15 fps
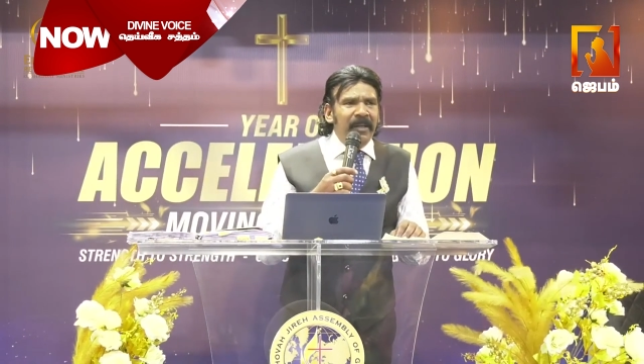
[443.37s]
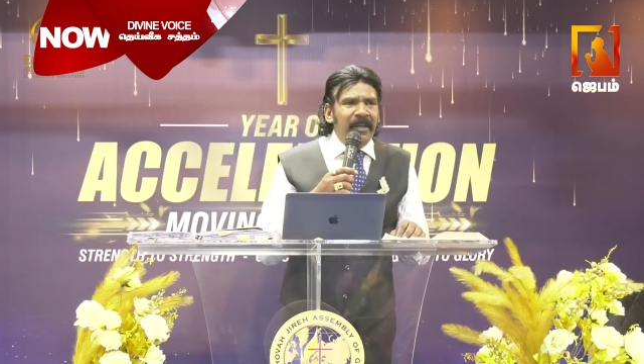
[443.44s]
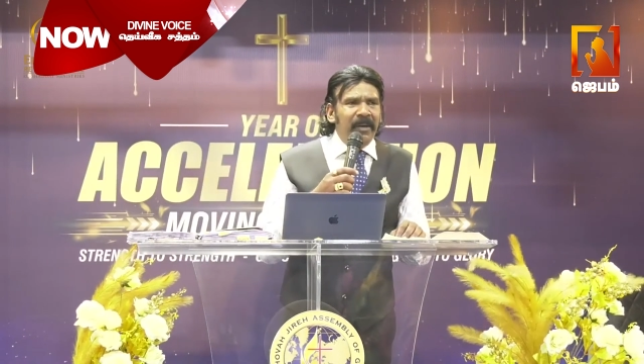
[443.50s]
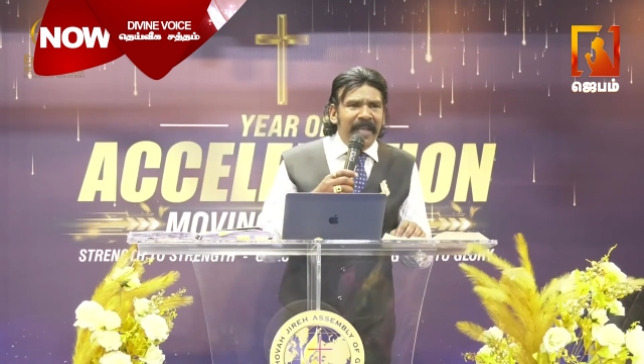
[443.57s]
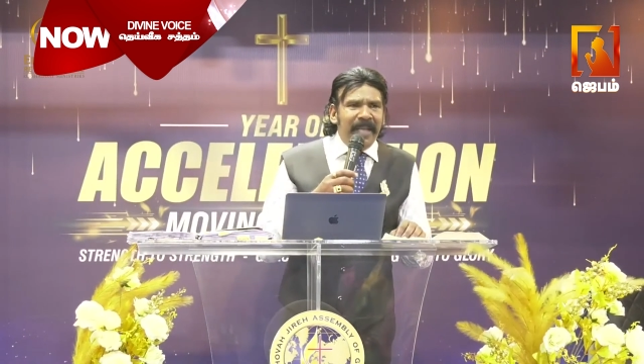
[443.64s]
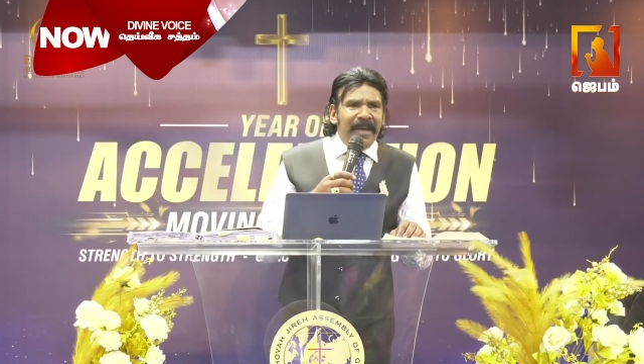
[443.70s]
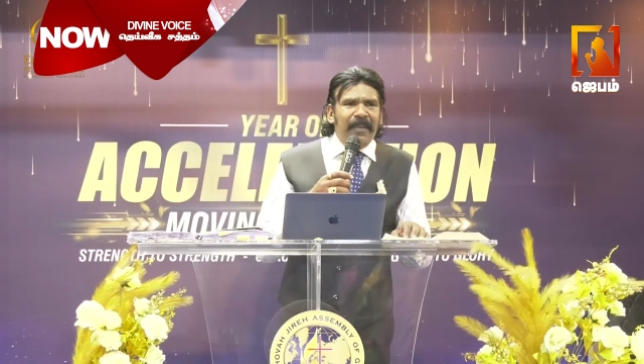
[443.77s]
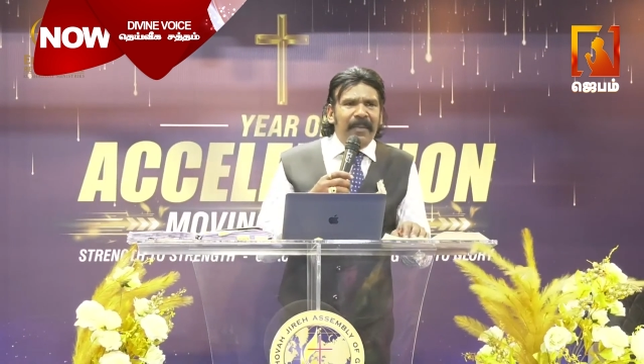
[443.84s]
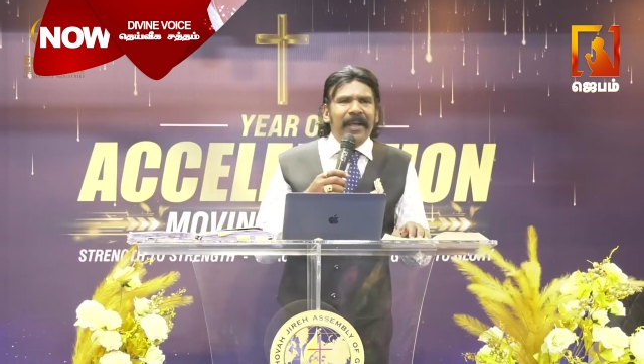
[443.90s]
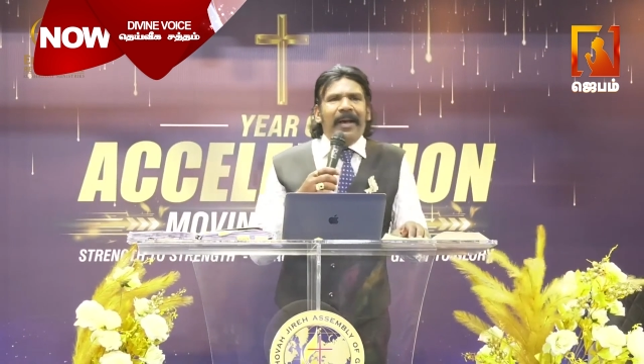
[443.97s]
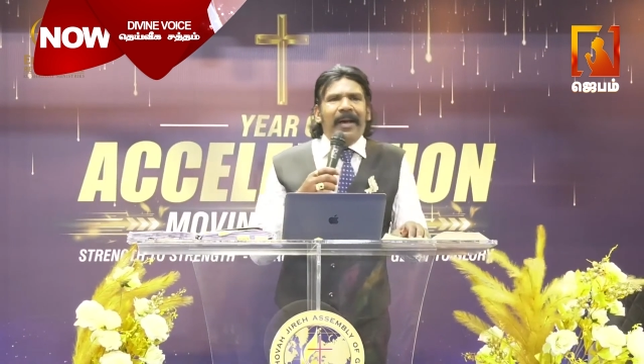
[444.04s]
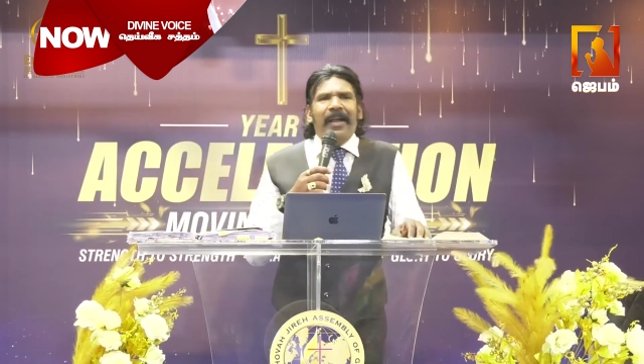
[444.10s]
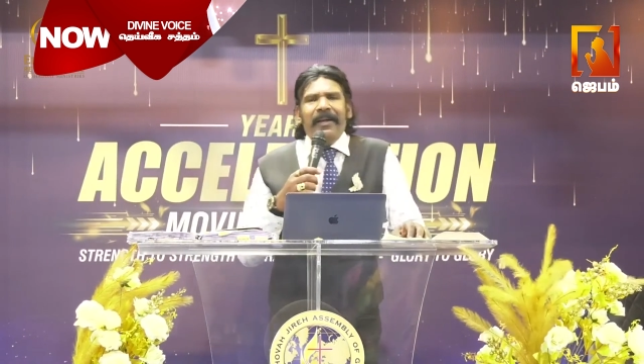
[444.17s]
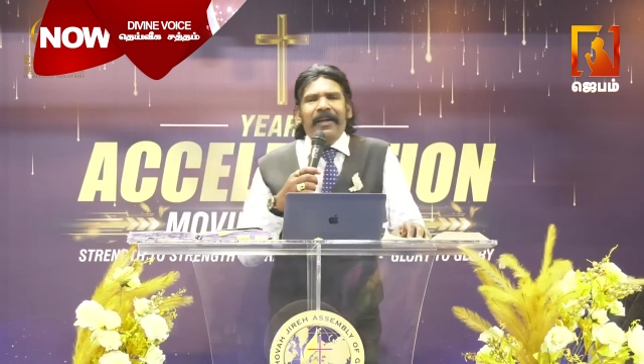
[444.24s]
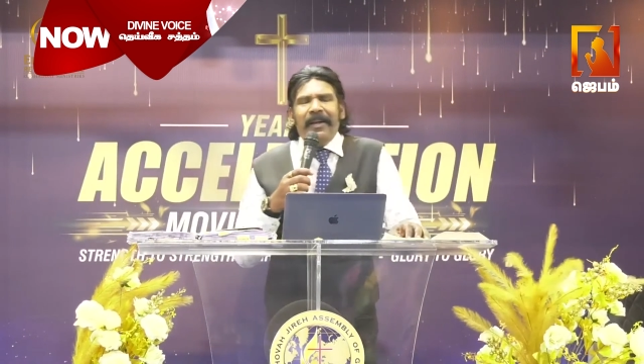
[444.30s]
ஒரு தேவனுடைய
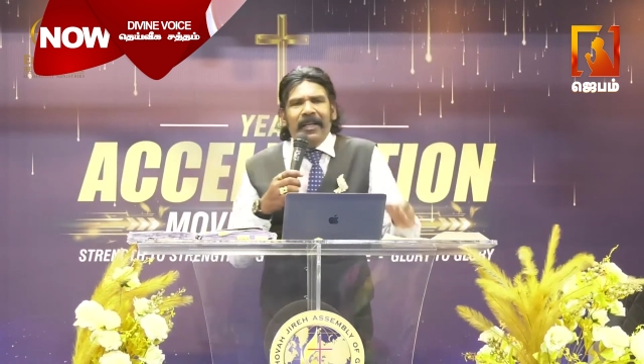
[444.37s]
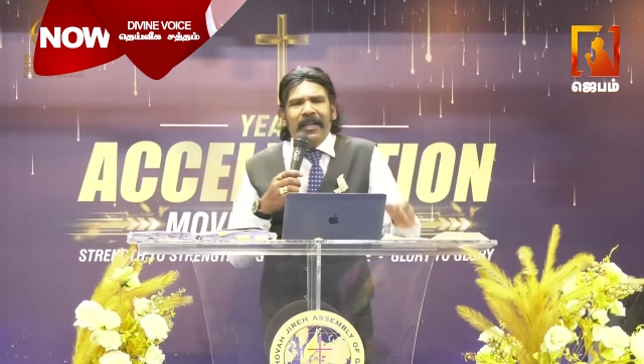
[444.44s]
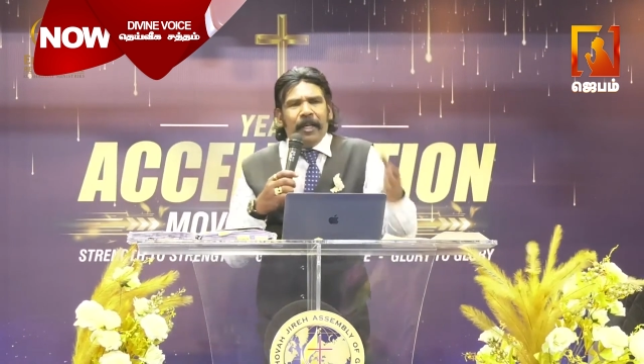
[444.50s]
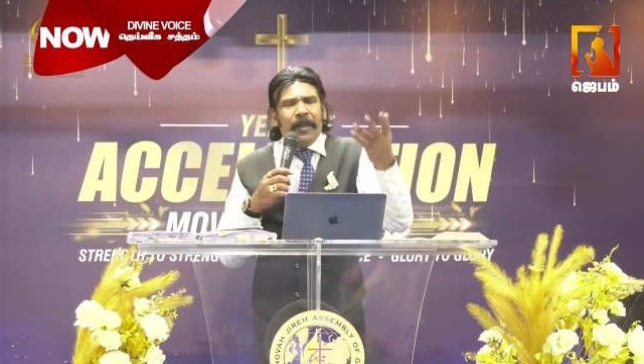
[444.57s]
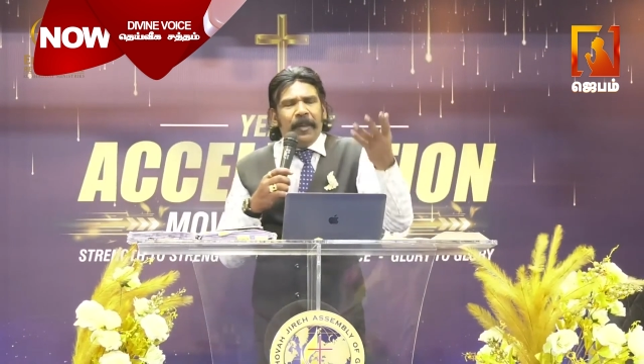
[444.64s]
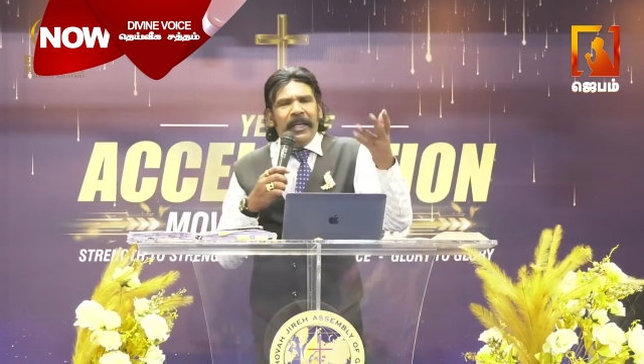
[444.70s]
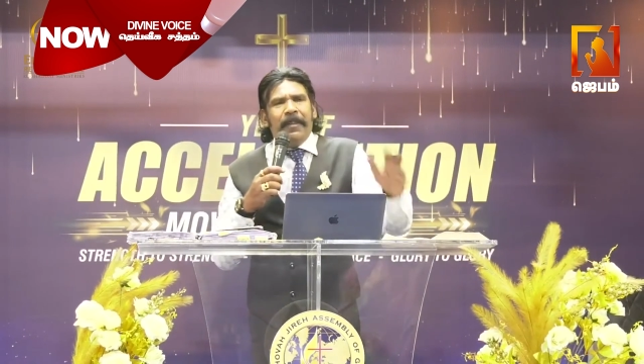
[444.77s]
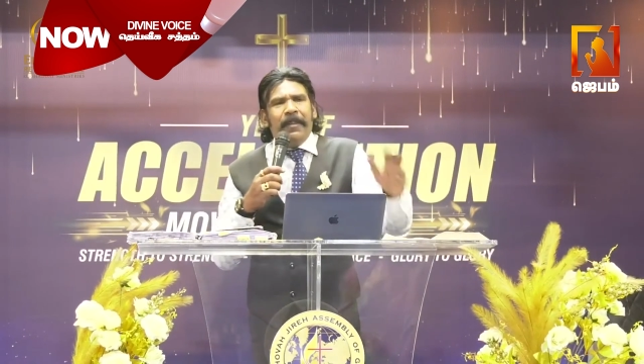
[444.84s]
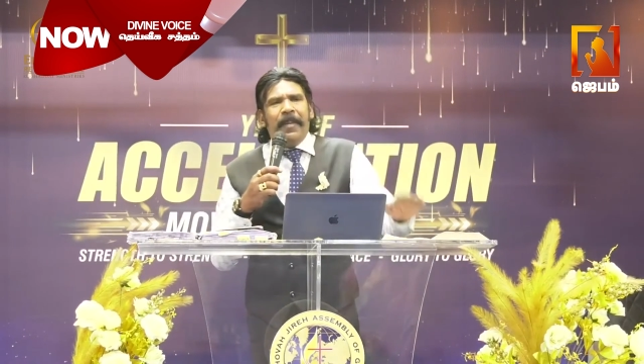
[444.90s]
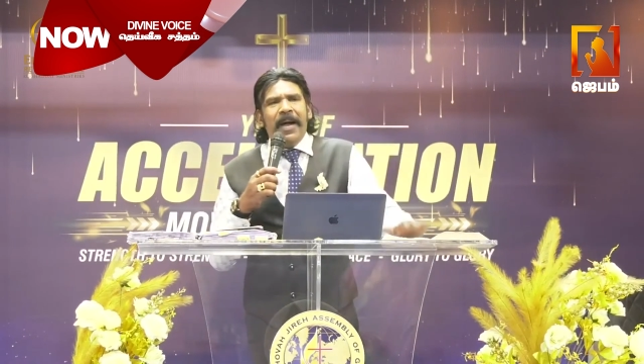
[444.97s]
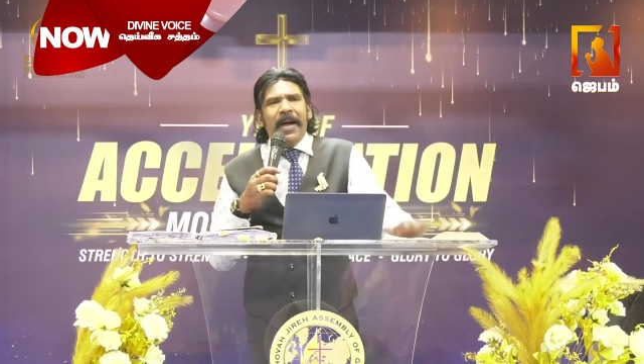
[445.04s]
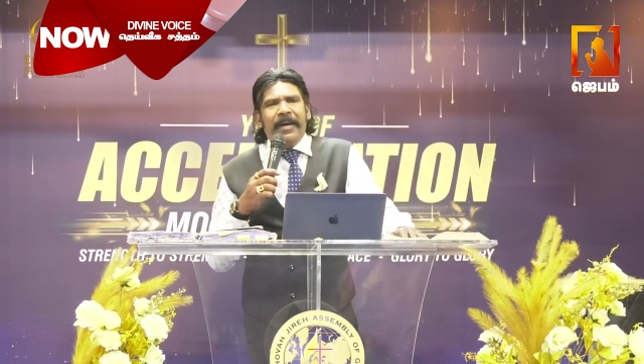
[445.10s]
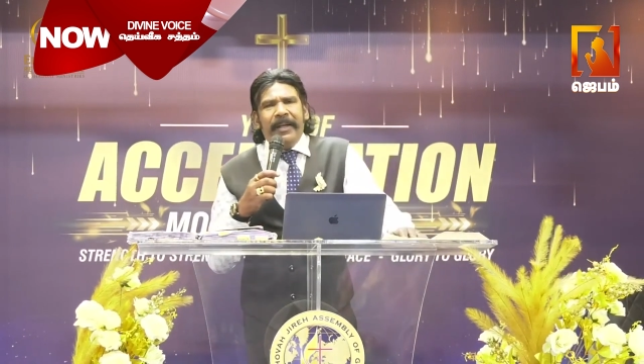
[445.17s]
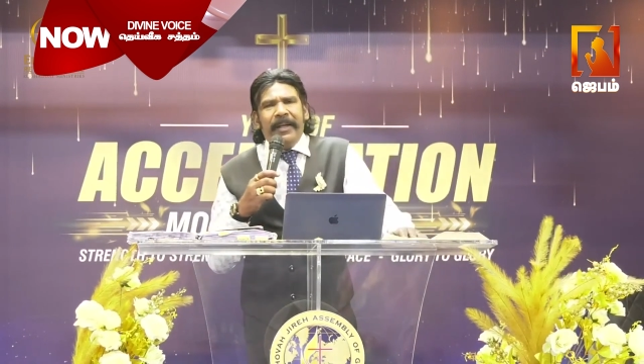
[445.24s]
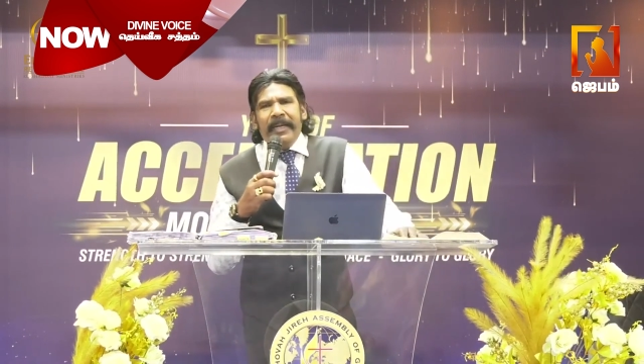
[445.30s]
ஆலயங்களுக்கு இப்போ நீங்கள்
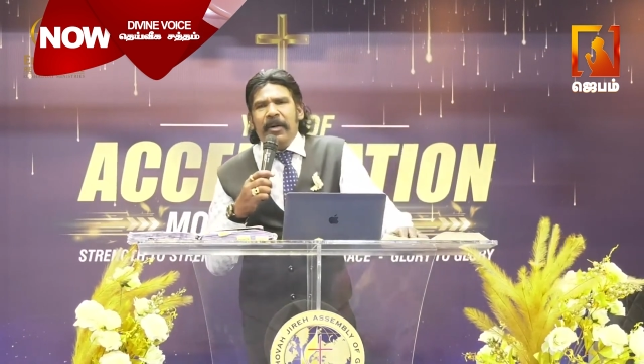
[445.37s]
பார்க்குறீங்க